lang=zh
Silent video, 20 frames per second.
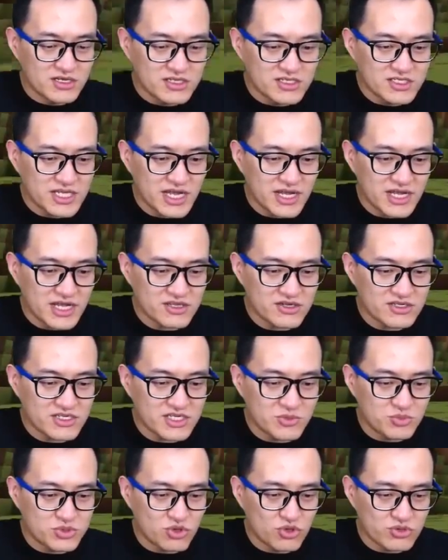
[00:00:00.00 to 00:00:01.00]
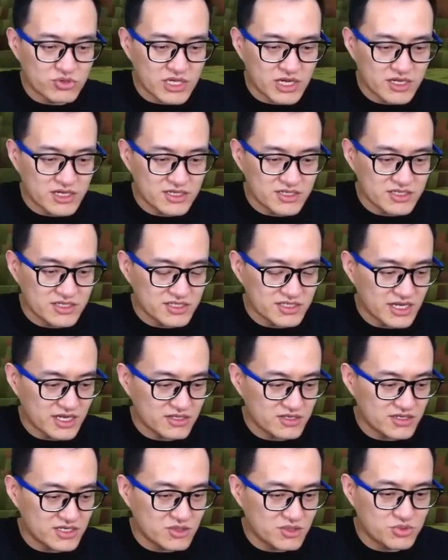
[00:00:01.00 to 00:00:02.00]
先干掉这个不动的，先干掉这个不